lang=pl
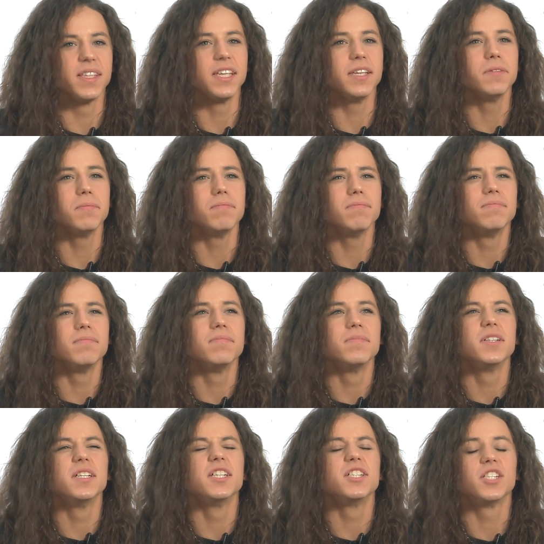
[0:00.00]
I
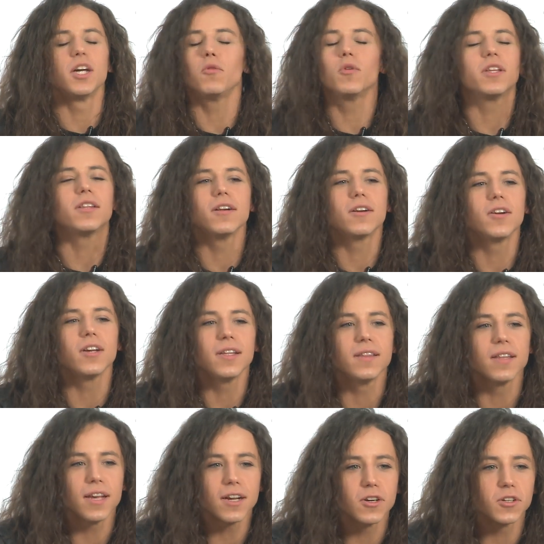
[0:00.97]
żałuję tylko
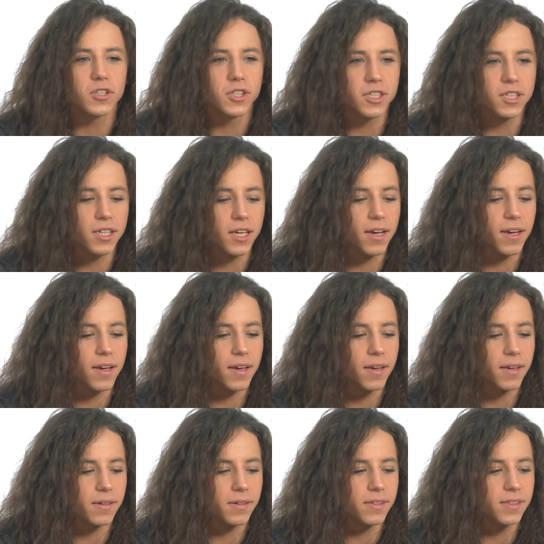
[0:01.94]
jednego, że
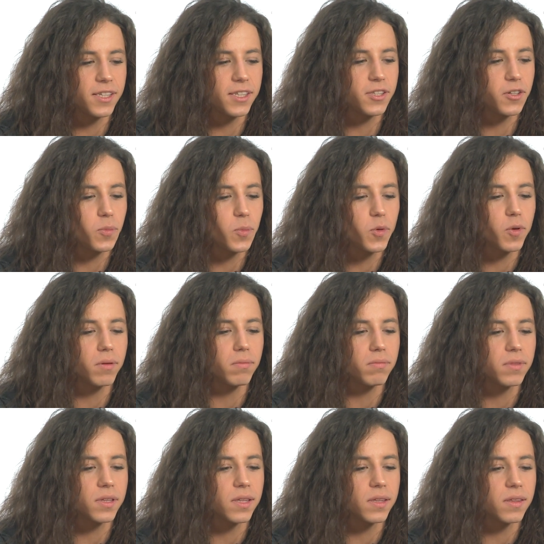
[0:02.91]
nie, nie
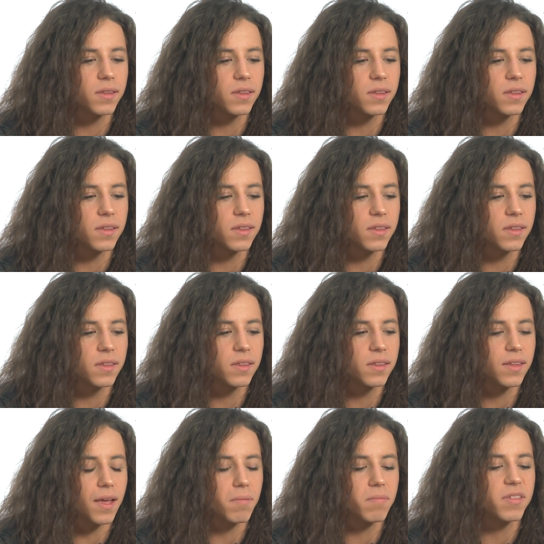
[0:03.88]
zrobiłem
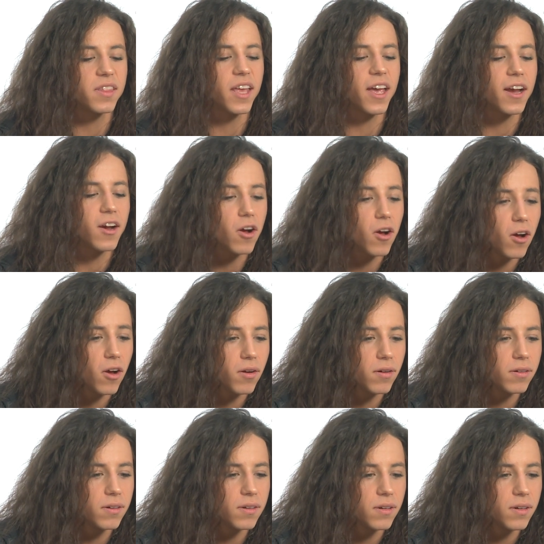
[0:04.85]

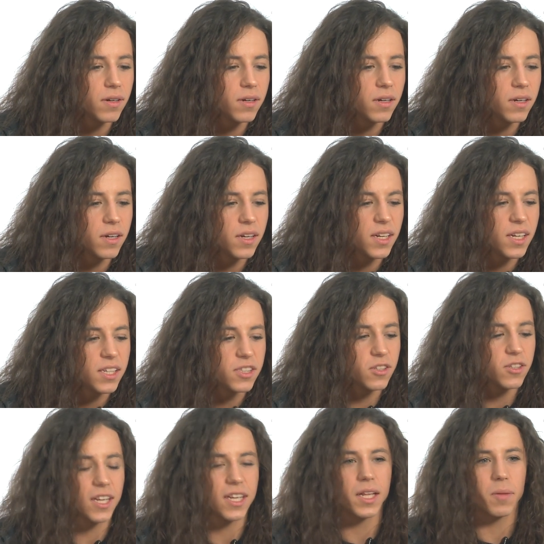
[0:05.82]
tamtego,
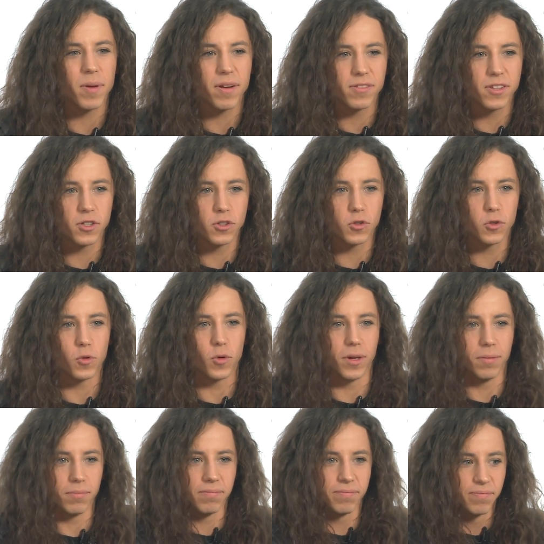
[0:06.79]
co tak naprawdę
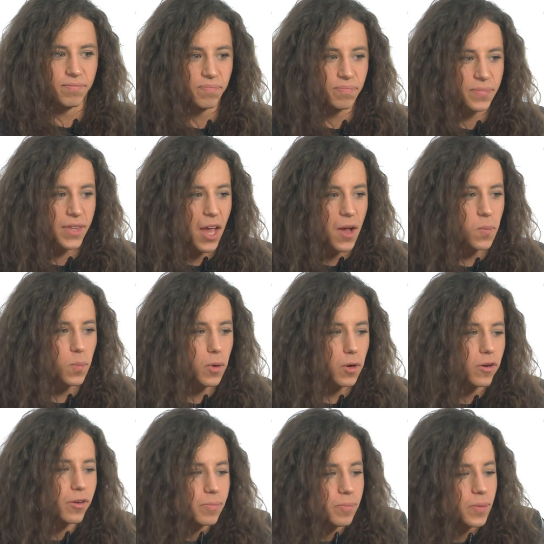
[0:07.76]
czułem.
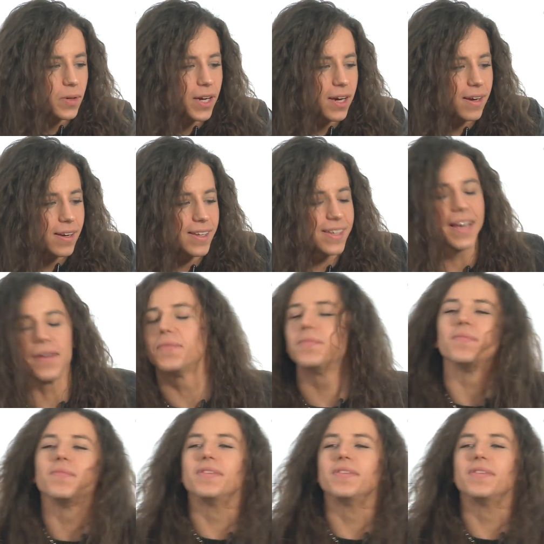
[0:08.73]
Bo ja